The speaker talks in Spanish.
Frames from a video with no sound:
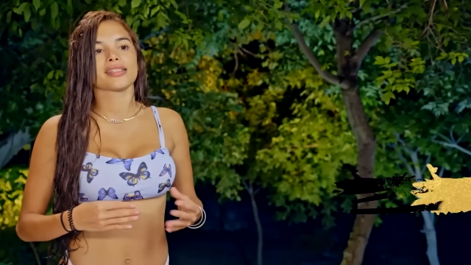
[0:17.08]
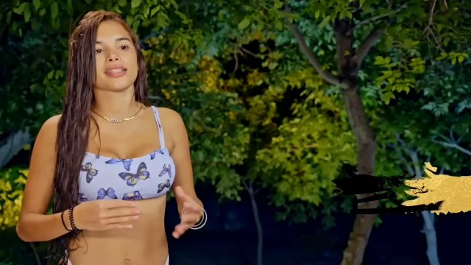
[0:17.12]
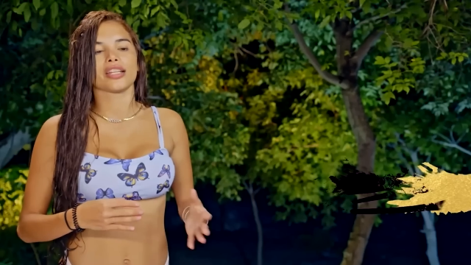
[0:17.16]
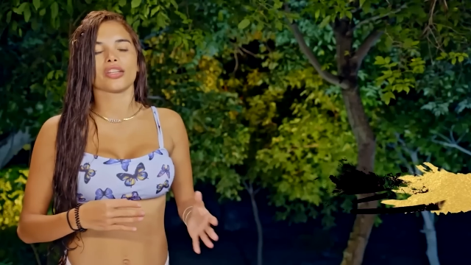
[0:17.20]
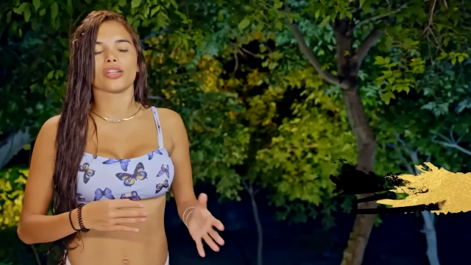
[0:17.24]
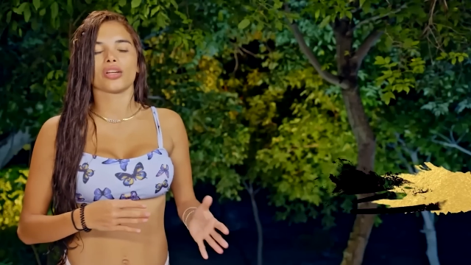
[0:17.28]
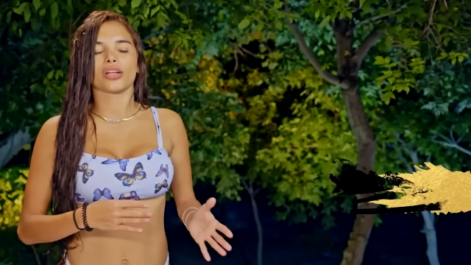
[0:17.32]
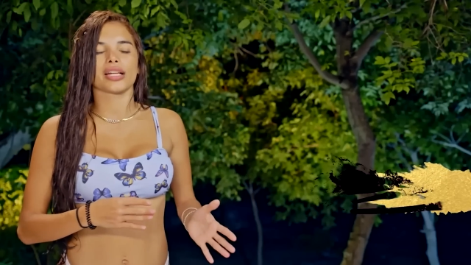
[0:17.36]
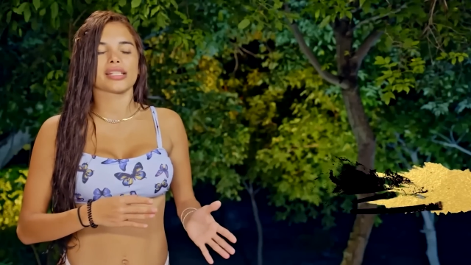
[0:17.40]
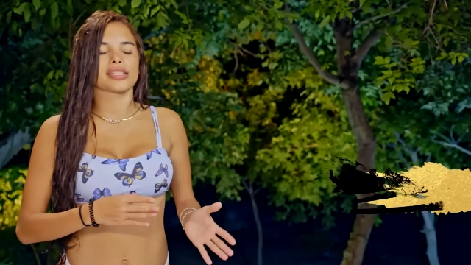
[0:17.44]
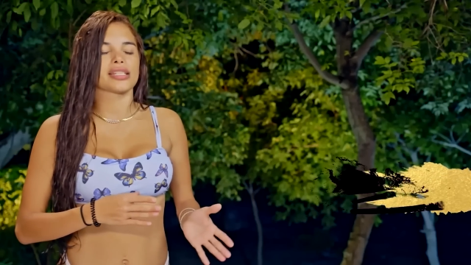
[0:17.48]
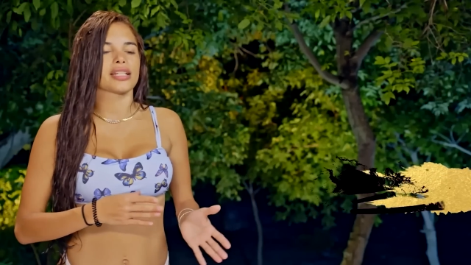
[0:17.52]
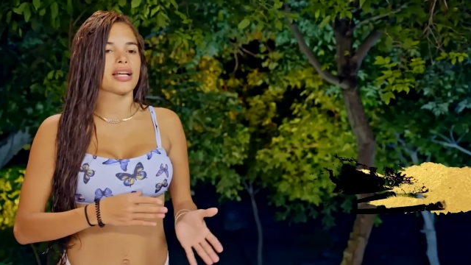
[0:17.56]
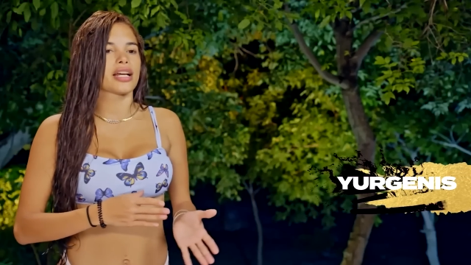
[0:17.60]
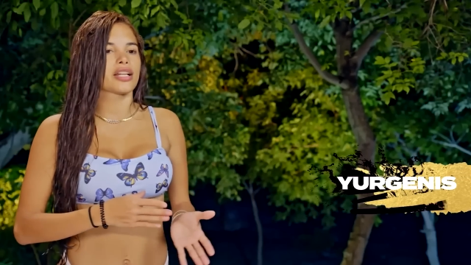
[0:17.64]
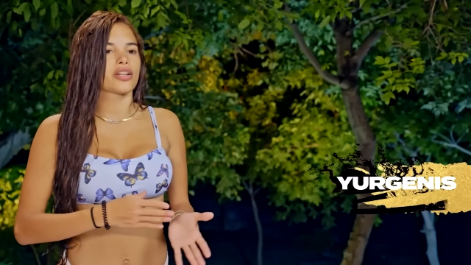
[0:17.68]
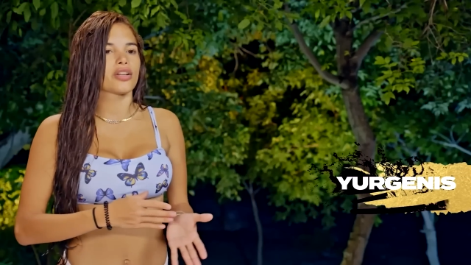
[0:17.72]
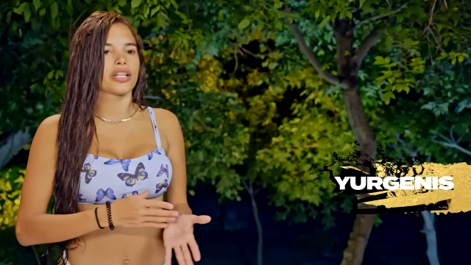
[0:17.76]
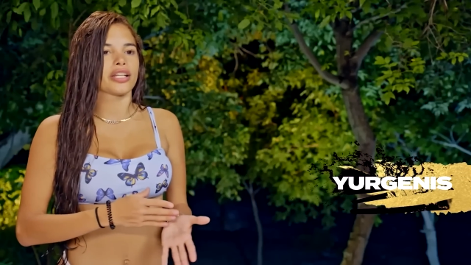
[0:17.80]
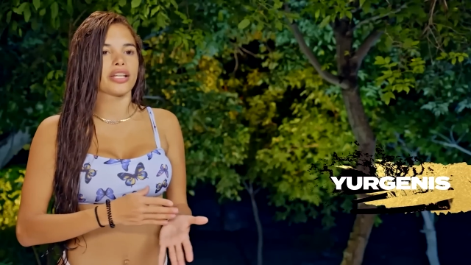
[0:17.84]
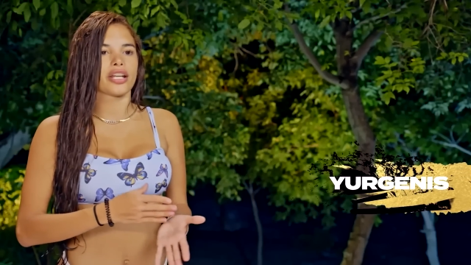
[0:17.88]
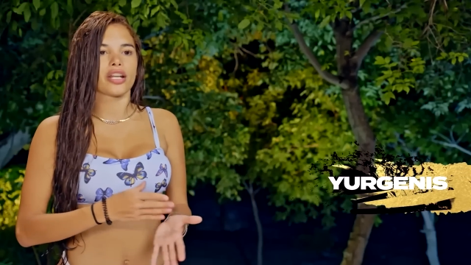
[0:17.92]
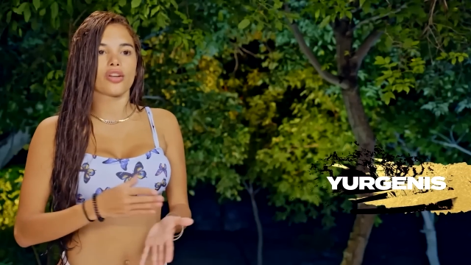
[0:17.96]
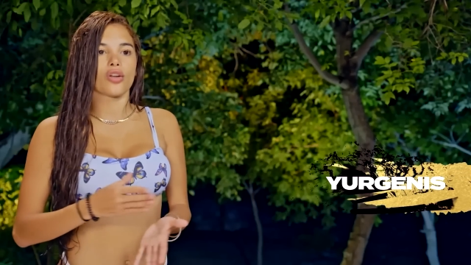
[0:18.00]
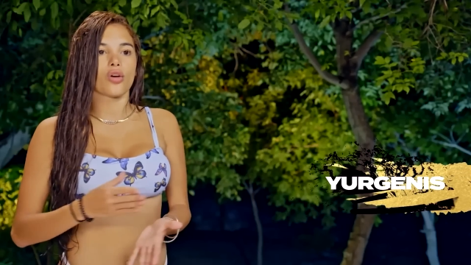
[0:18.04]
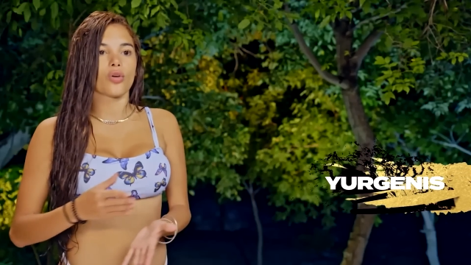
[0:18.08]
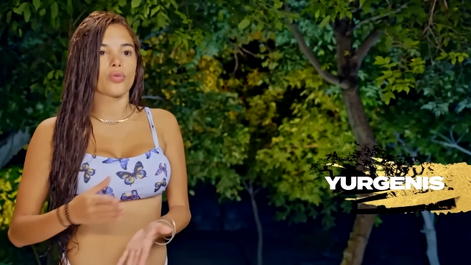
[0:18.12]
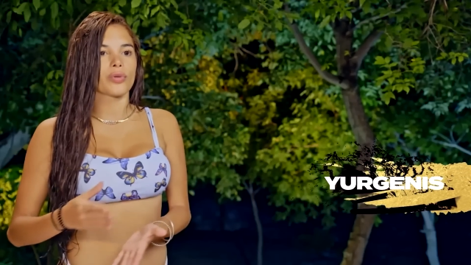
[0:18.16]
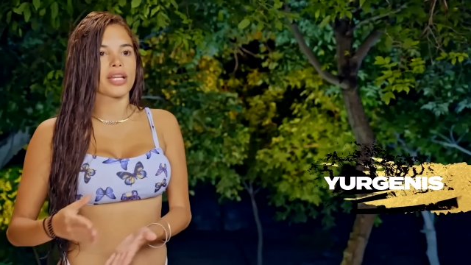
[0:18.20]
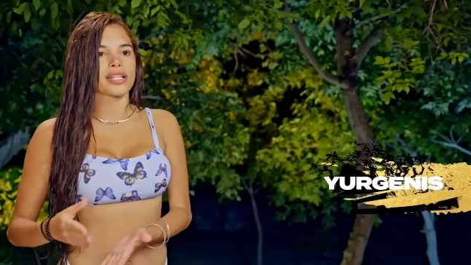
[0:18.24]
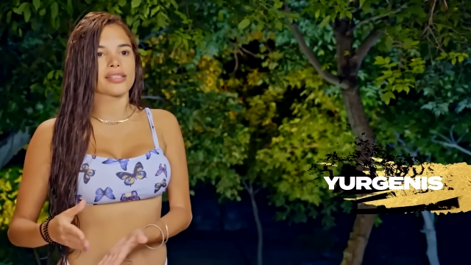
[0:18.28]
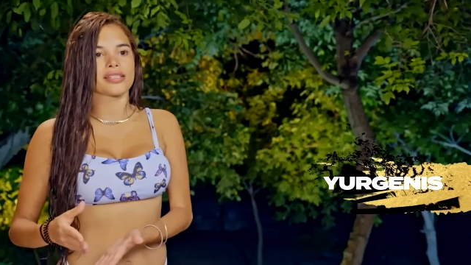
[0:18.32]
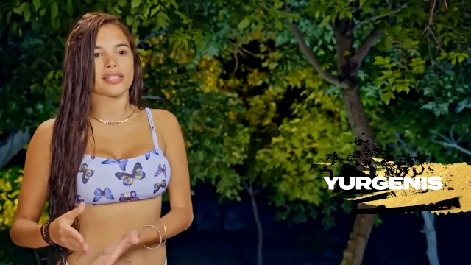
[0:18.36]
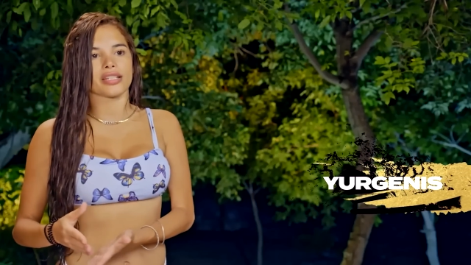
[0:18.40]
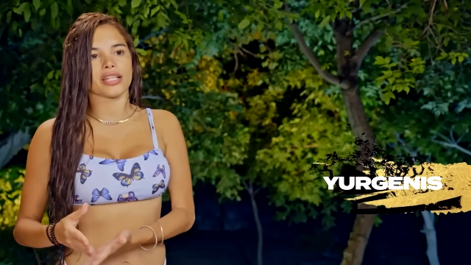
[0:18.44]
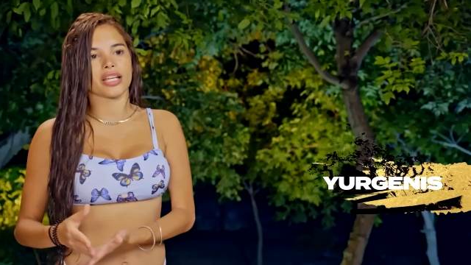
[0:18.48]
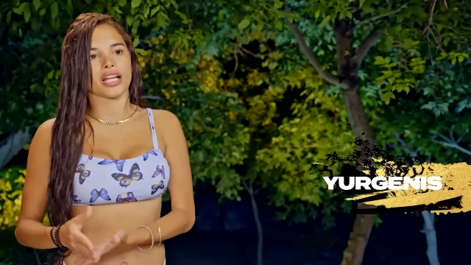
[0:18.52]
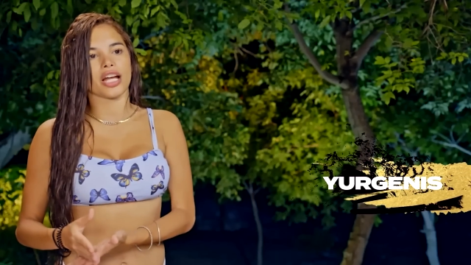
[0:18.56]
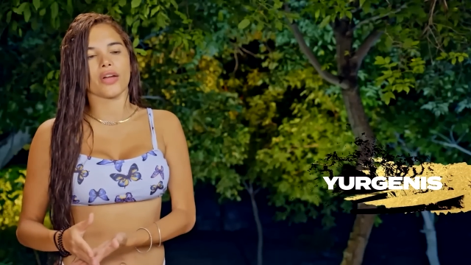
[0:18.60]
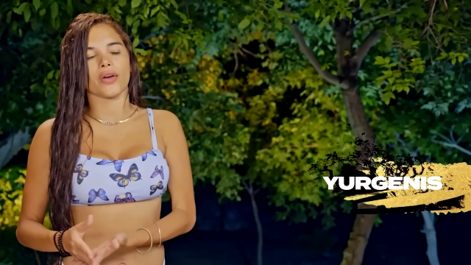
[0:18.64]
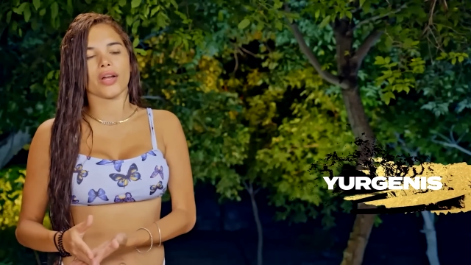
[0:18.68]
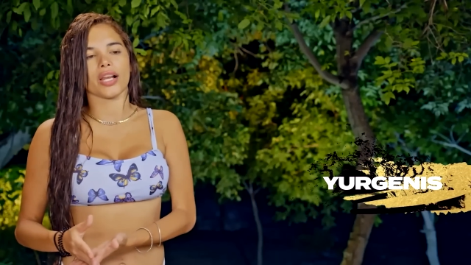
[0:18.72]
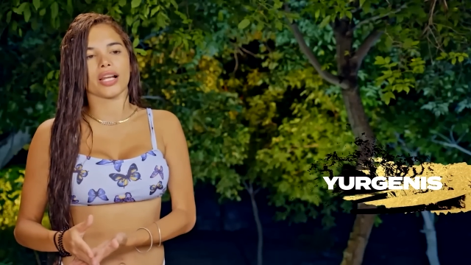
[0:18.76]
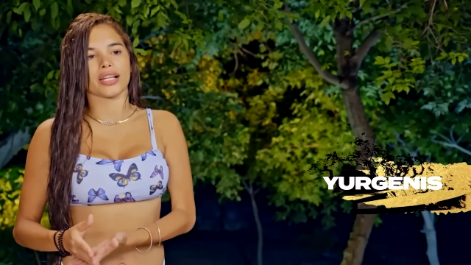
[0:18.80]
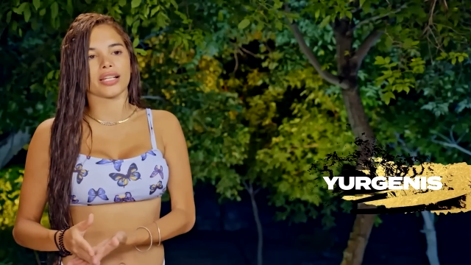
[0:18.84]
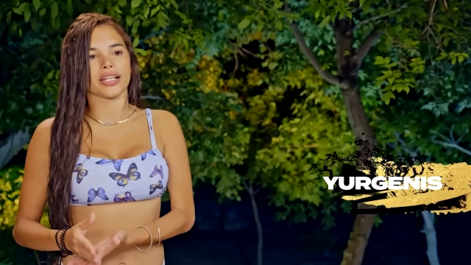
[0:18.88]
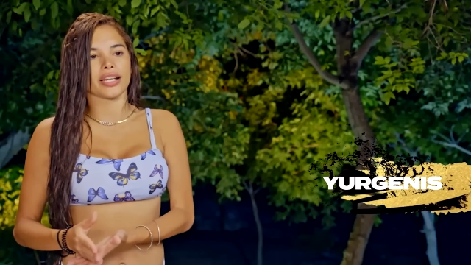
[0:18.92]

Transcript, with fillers: Siendo que si Carolina no hubiese llegado al